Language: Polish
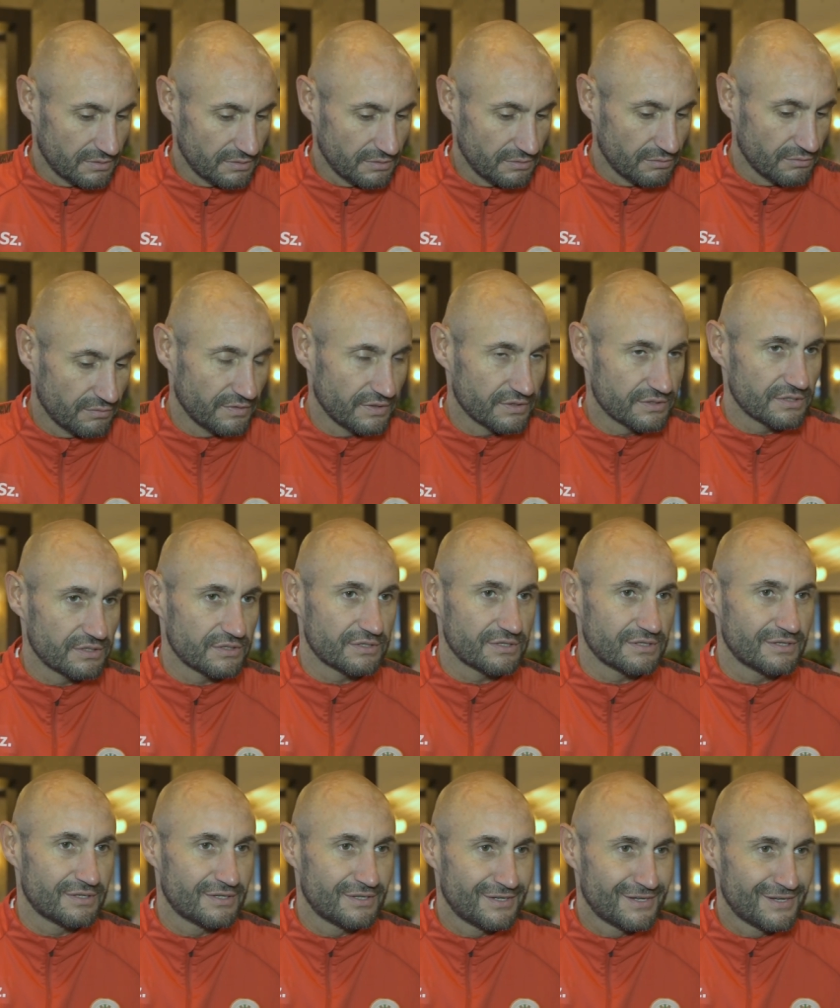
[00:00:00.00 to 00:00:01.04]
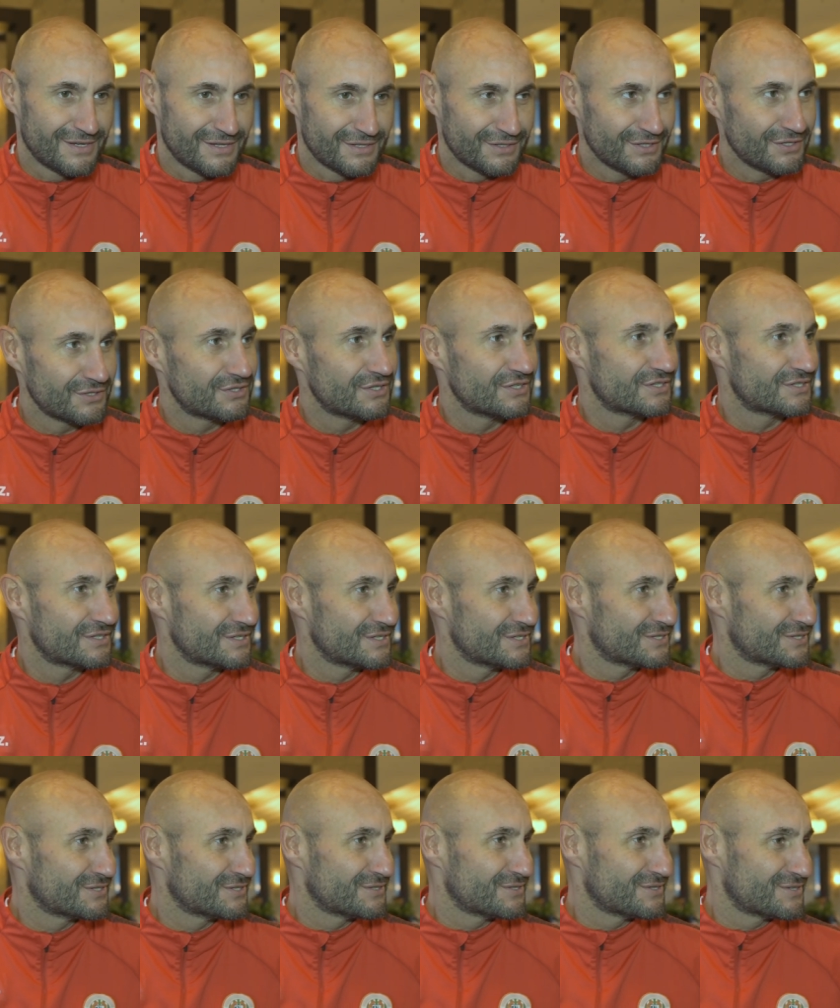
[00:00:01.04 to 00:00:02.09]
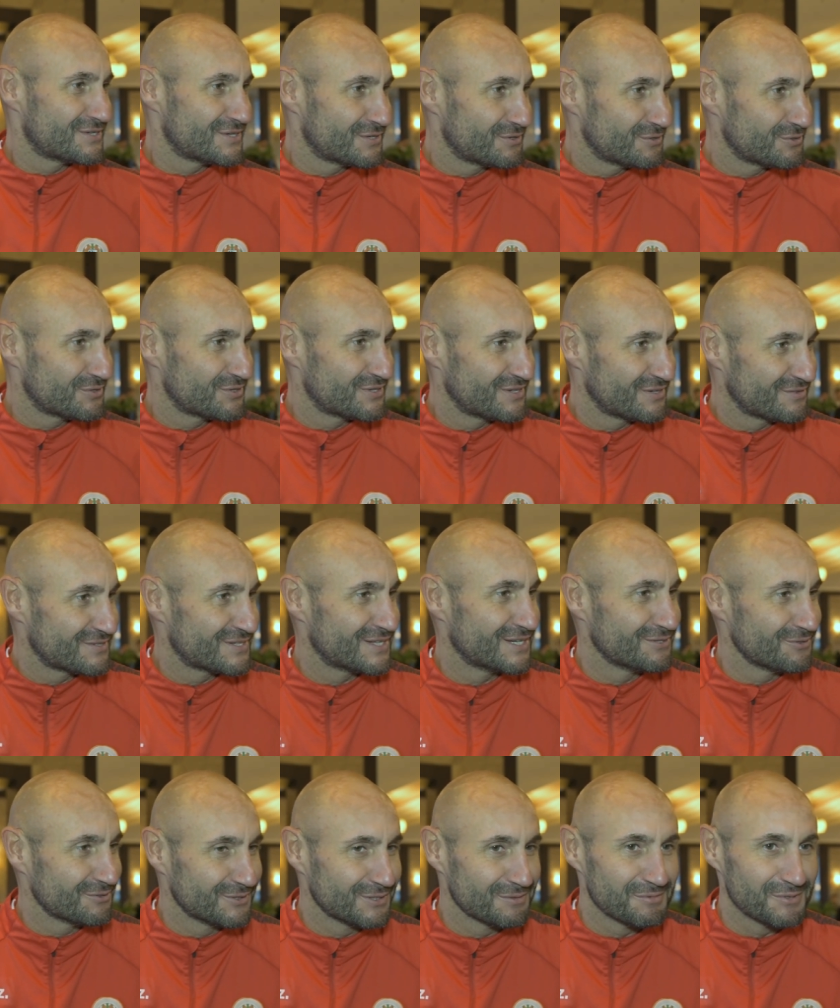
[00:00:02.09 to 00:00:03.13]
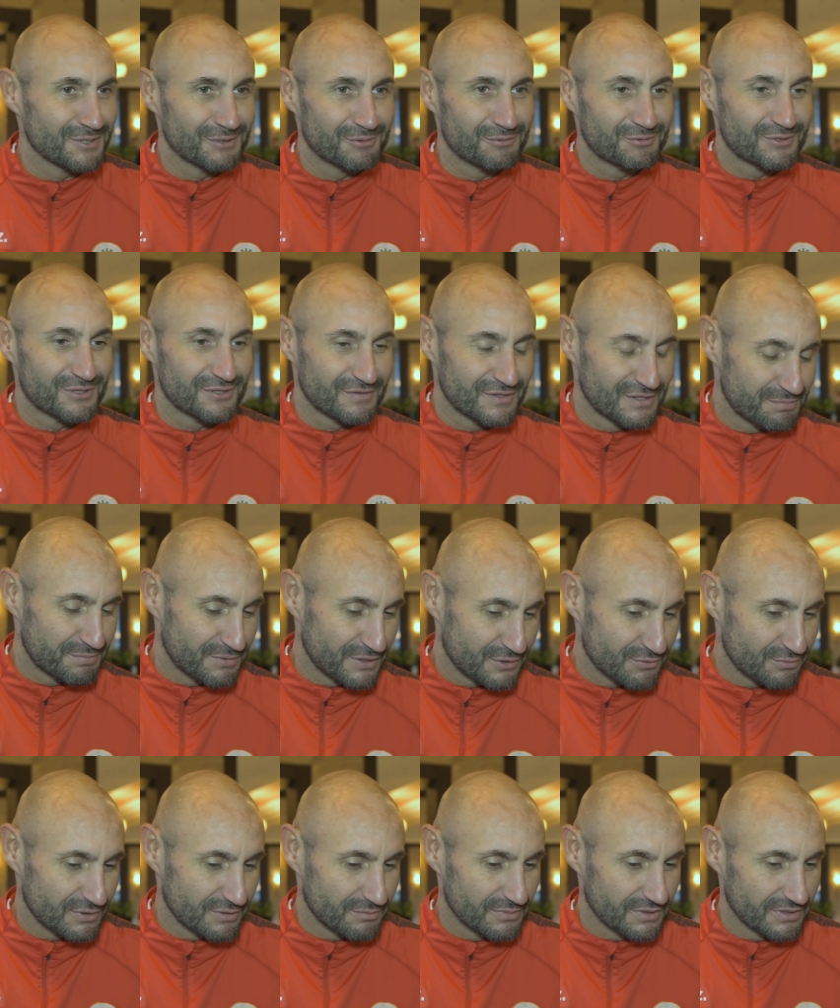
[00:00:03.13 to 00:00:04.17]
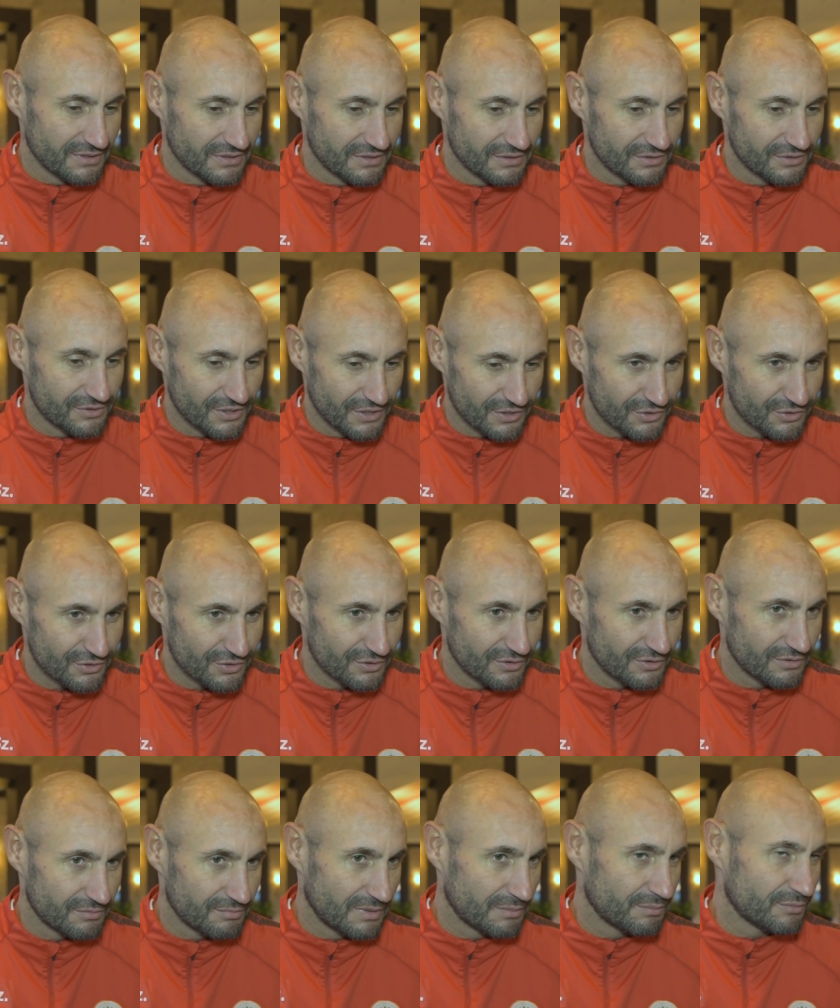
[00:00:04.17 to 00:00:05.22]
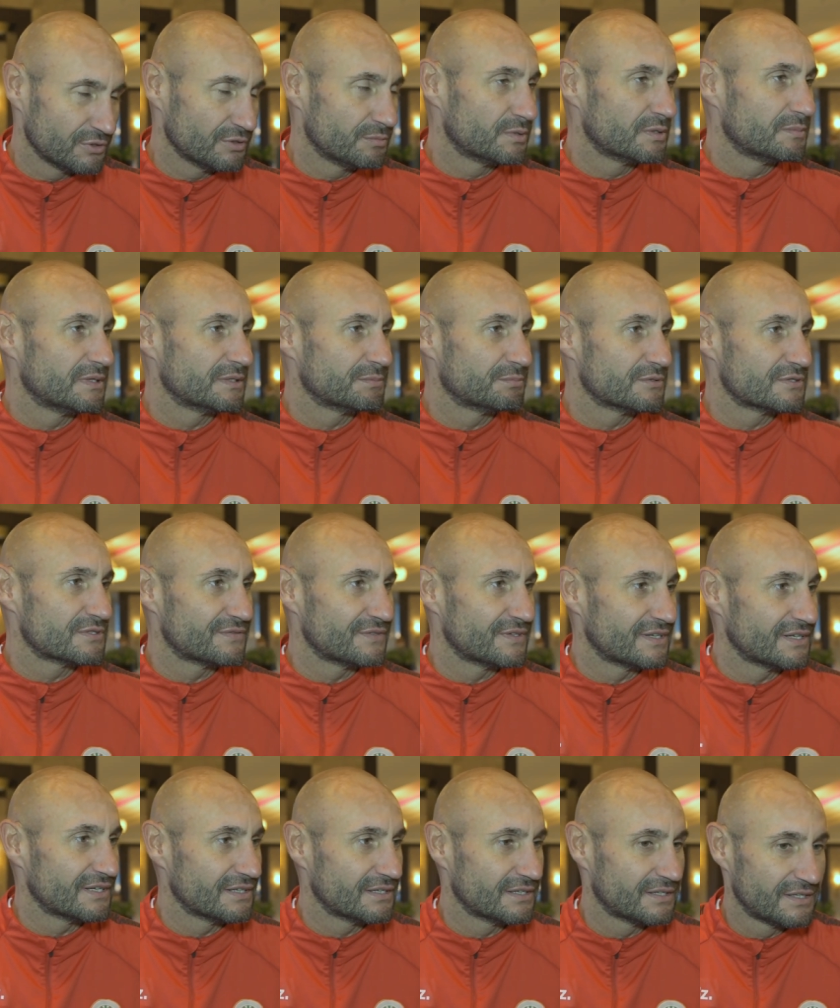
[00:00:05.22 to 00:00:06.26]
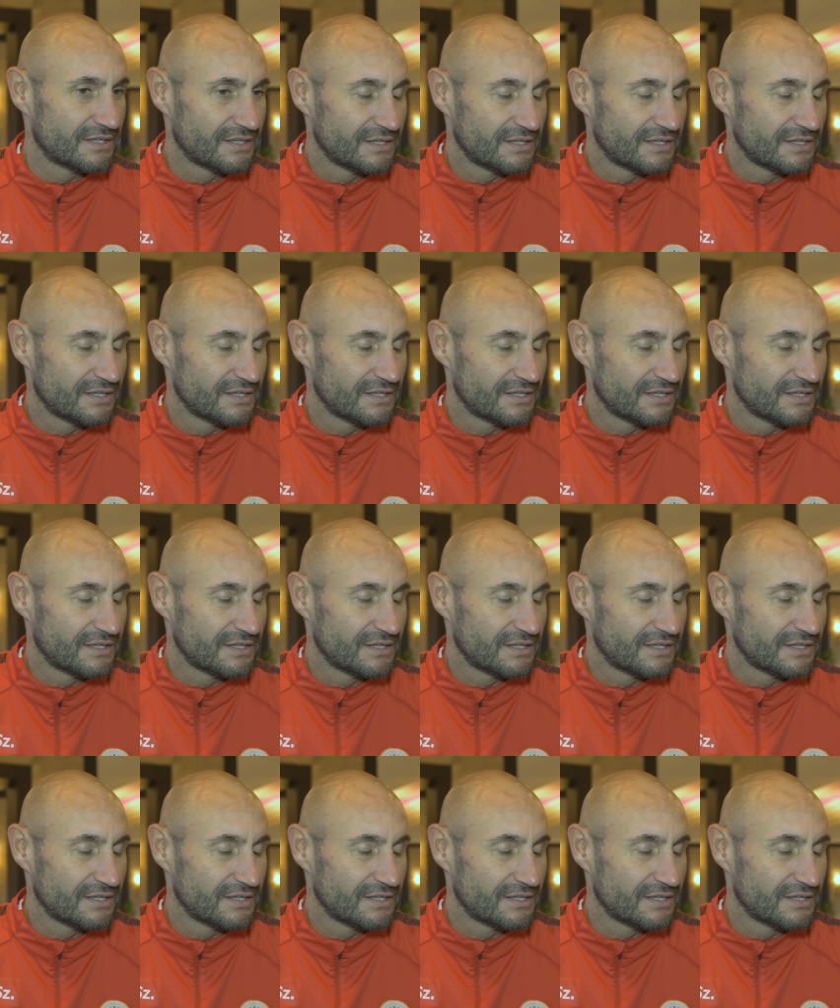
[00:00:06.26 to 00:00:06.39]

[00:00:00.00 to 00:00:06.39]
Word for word: i, i uważa, że też jeszcze jest czegoś się w stanie ode mnie nauczyć, więc pracujemy ciężko, mamy dobrą atmosferę.